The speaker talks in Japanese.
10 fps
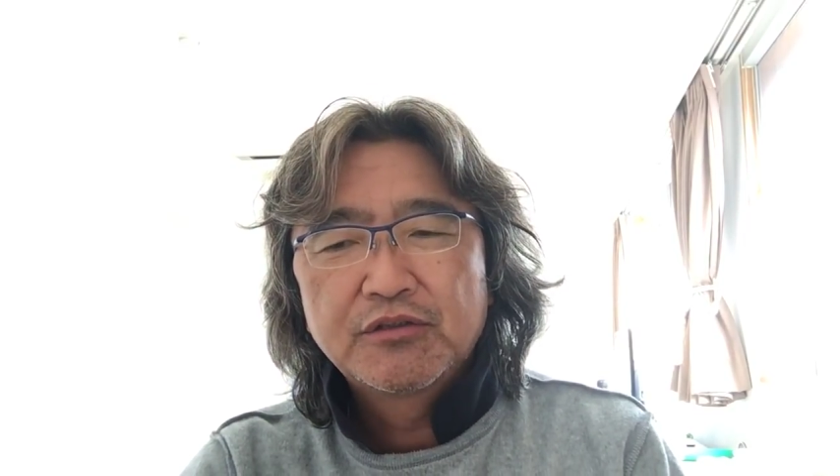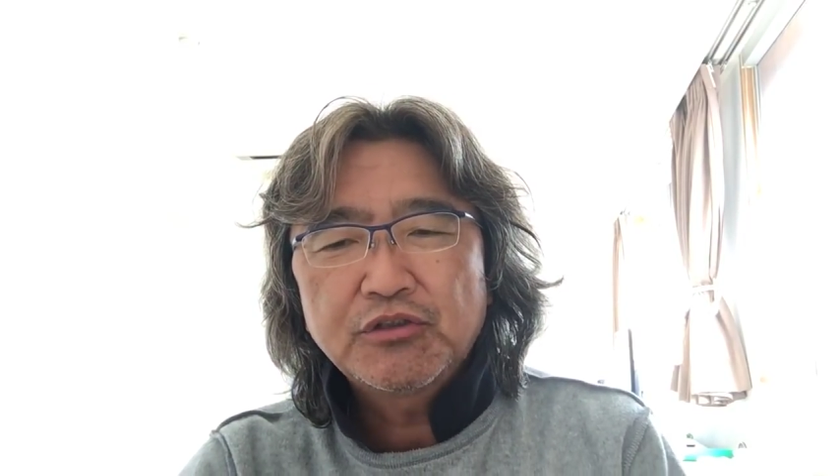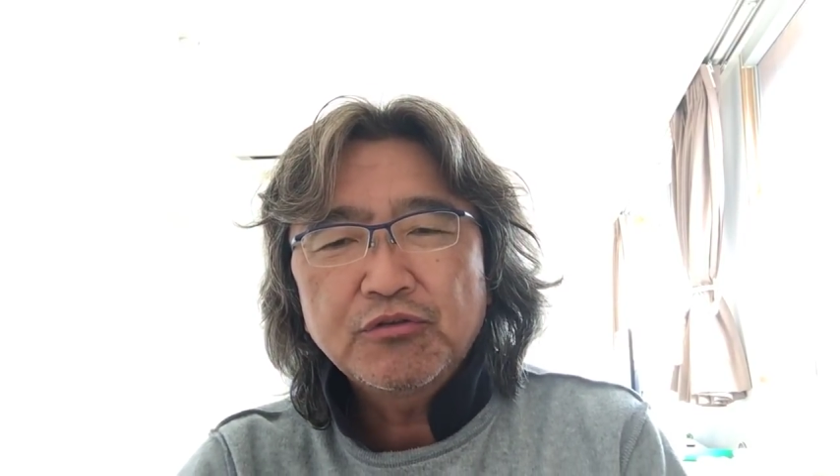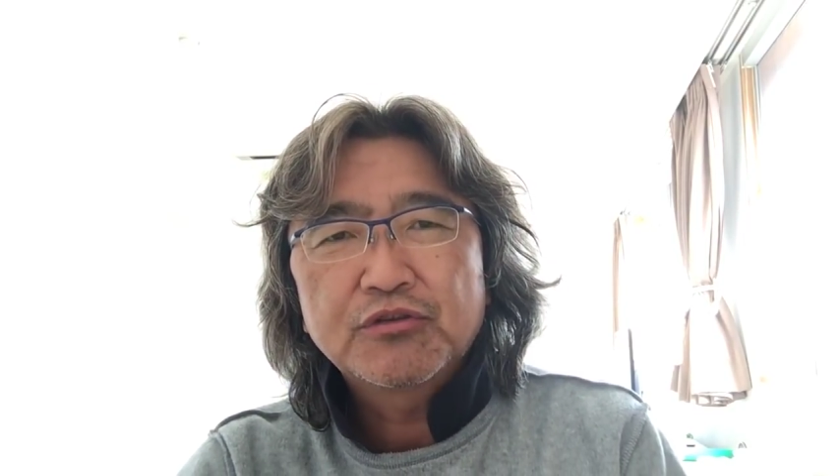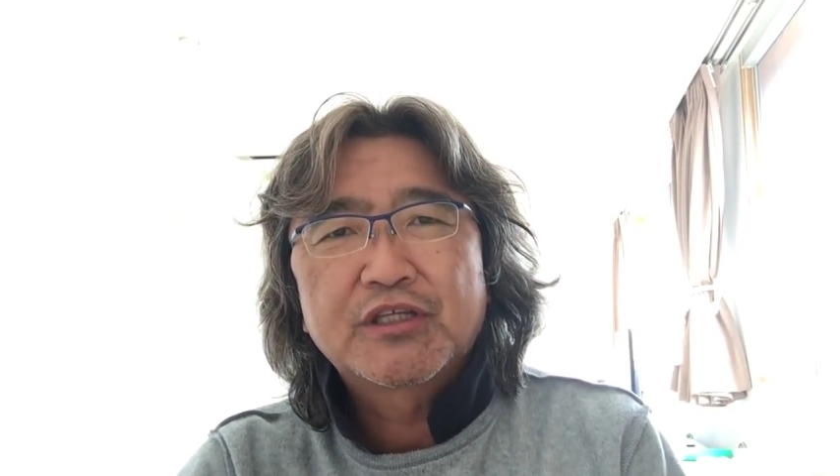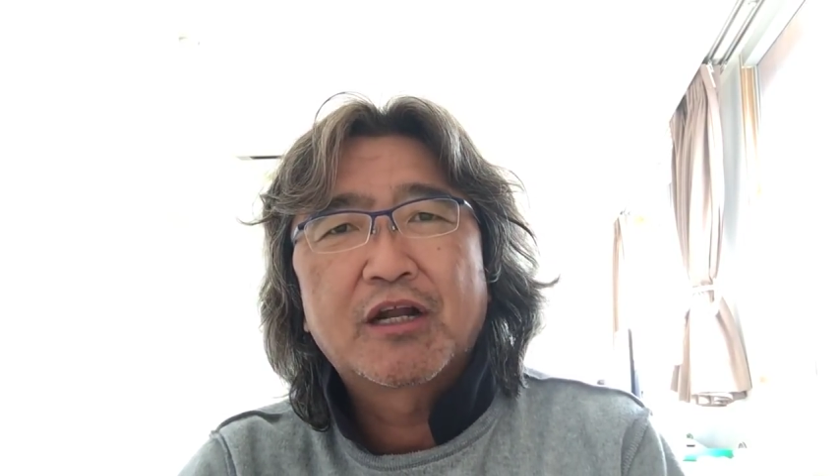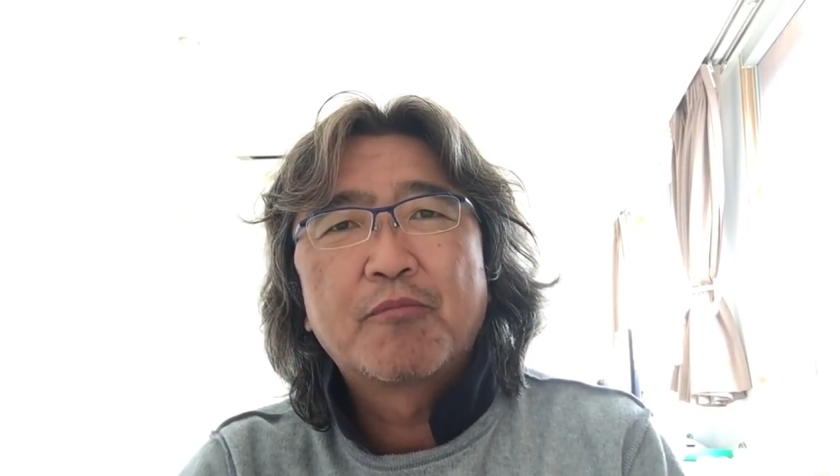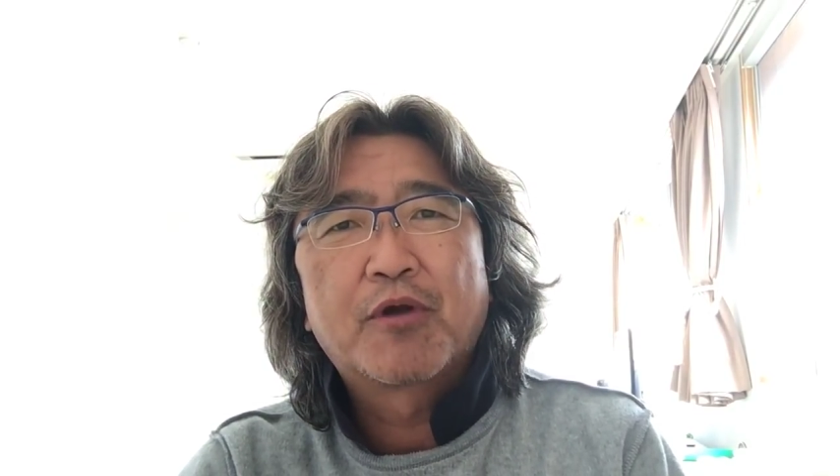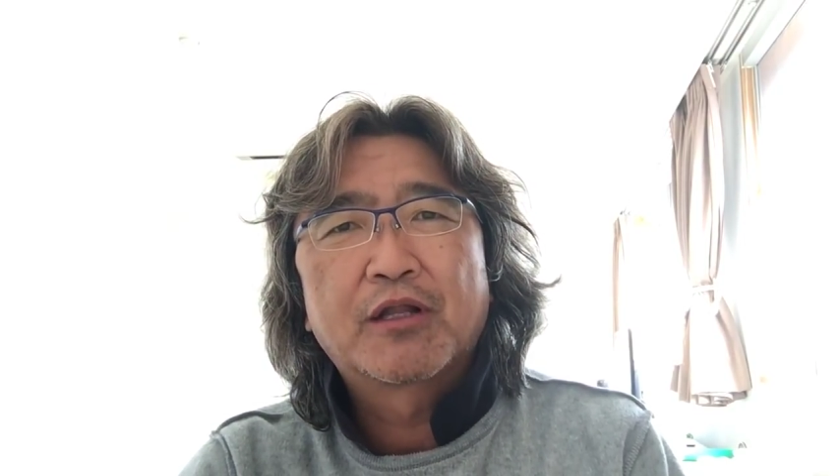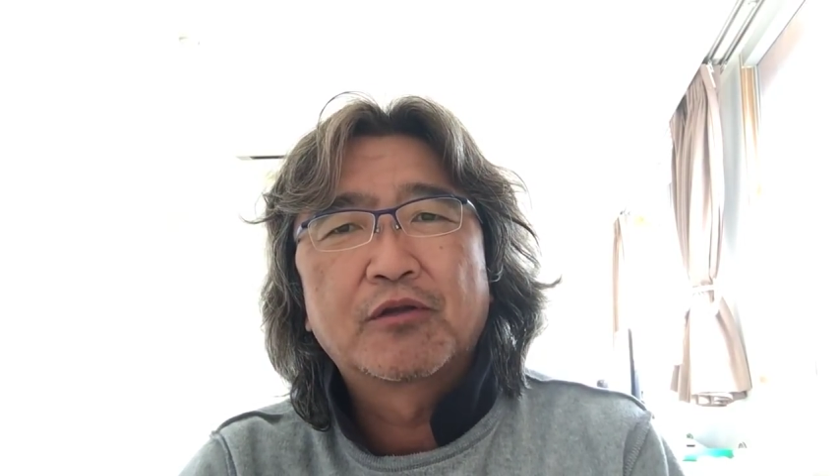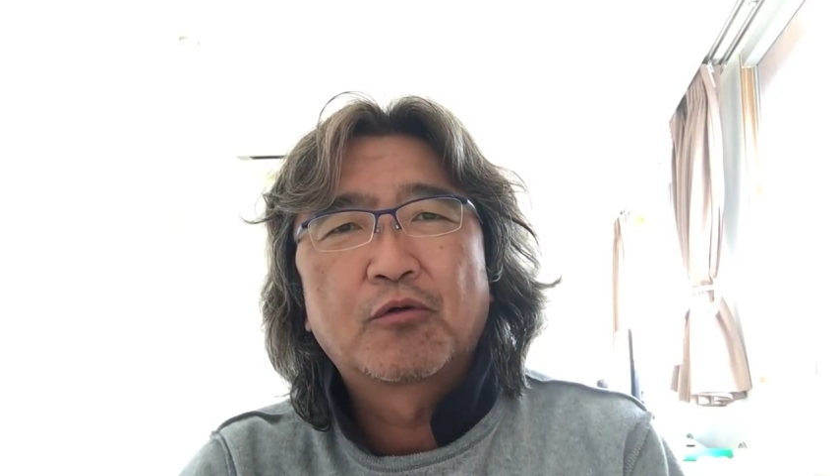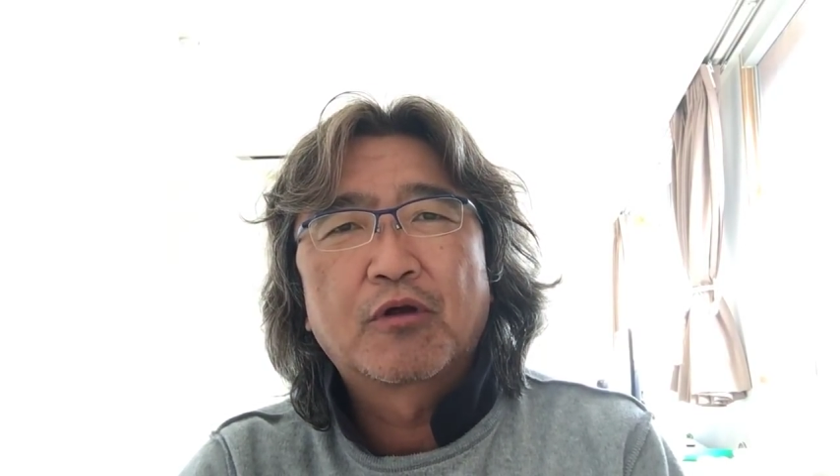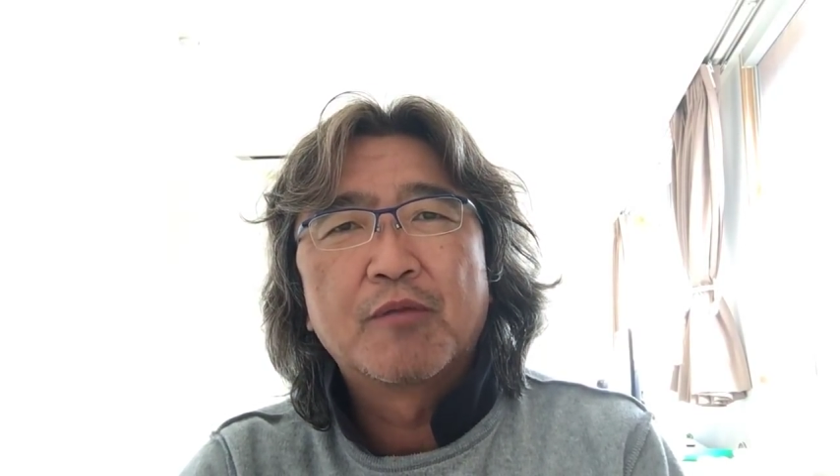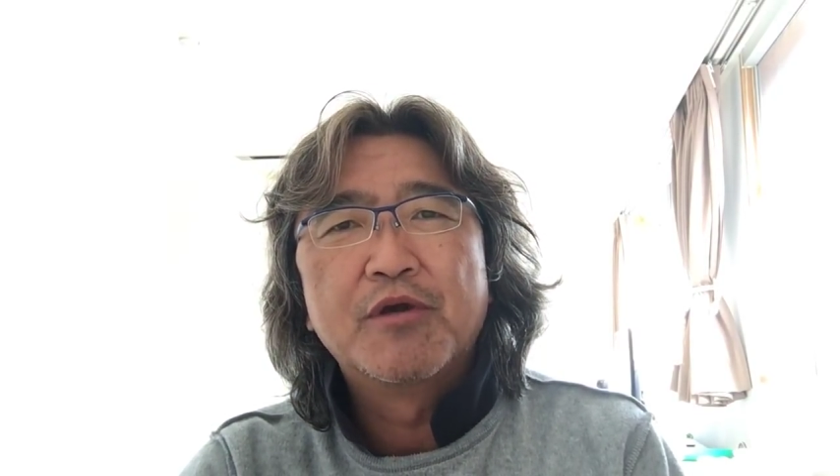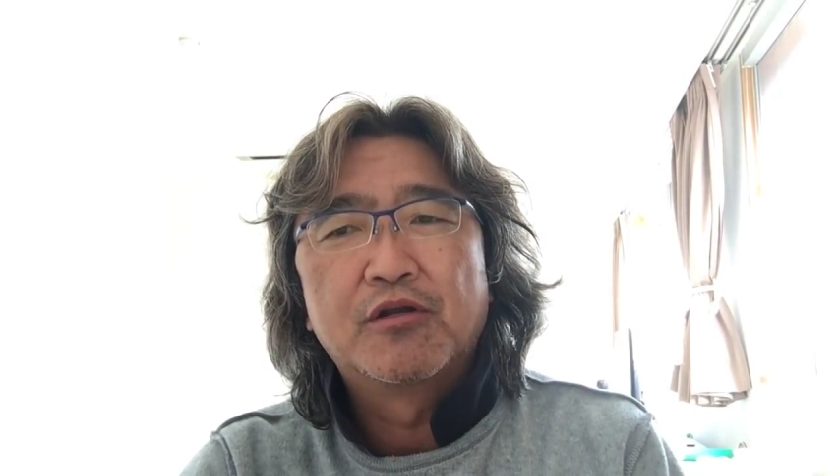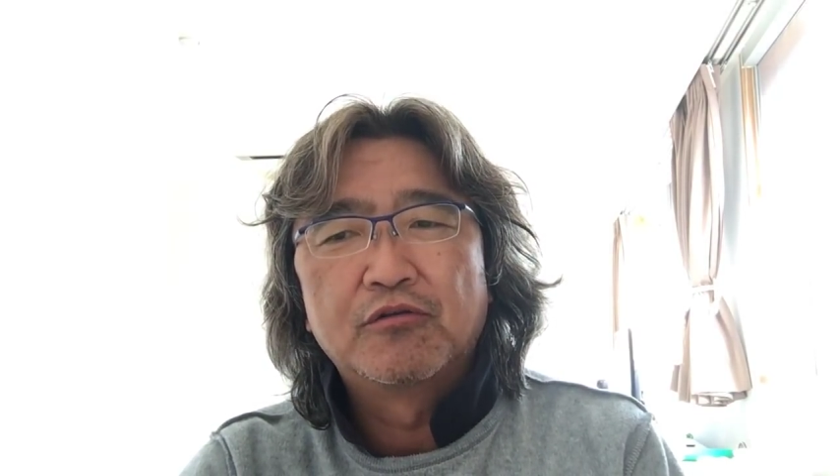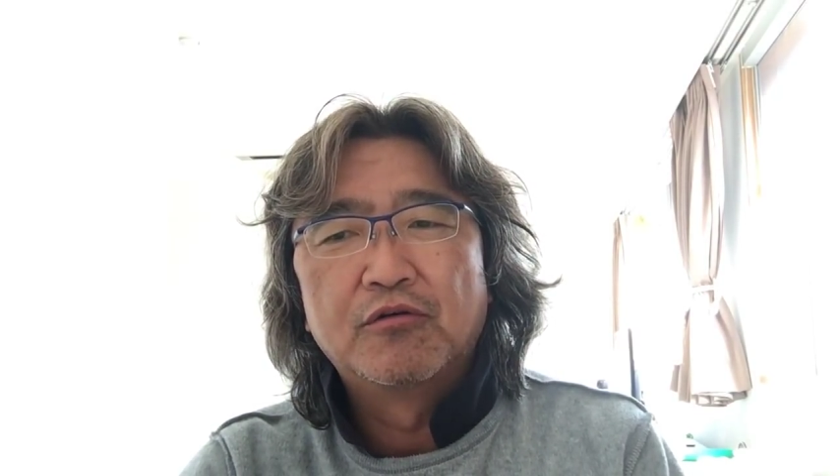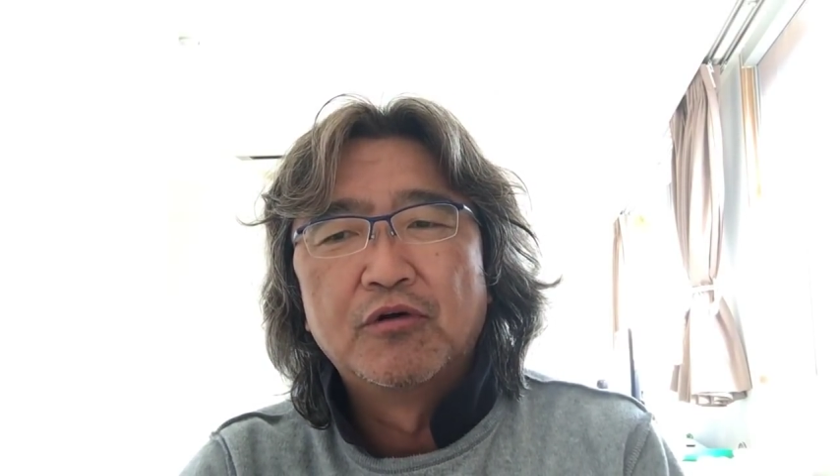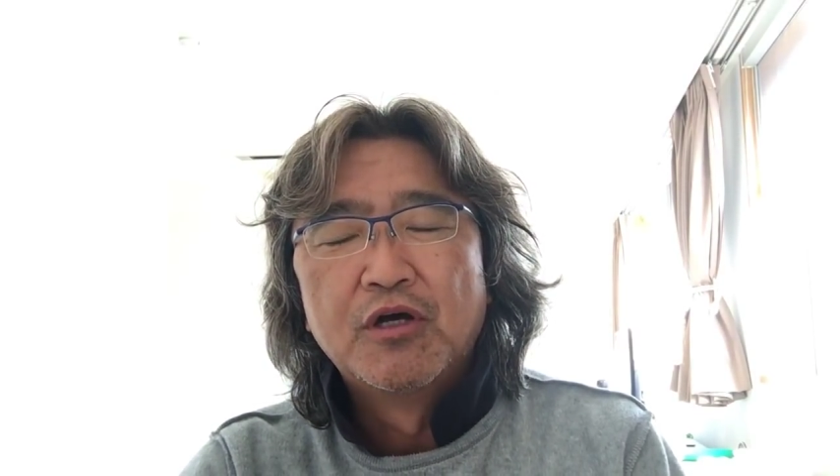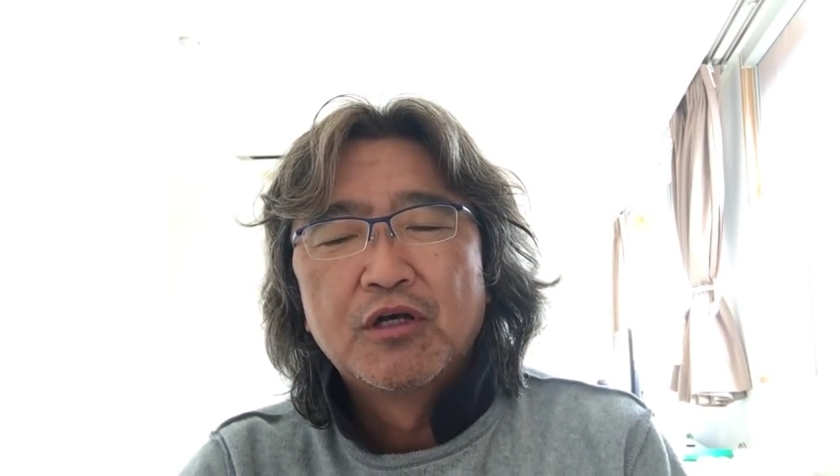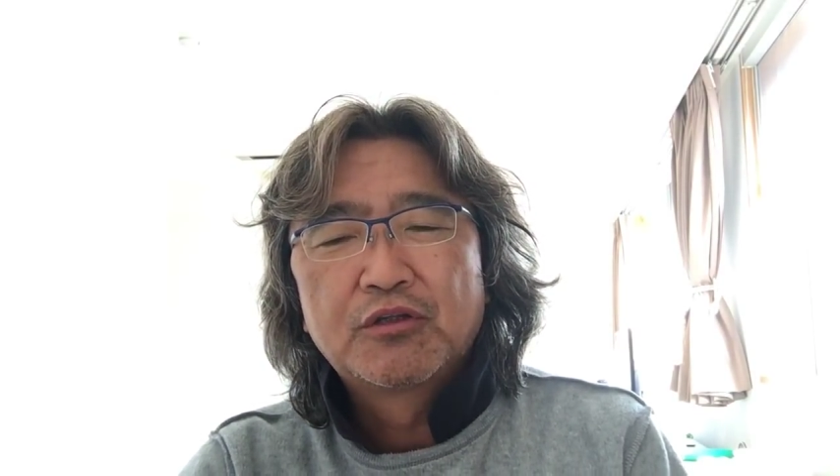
ちょっとチャランポラのところが見えると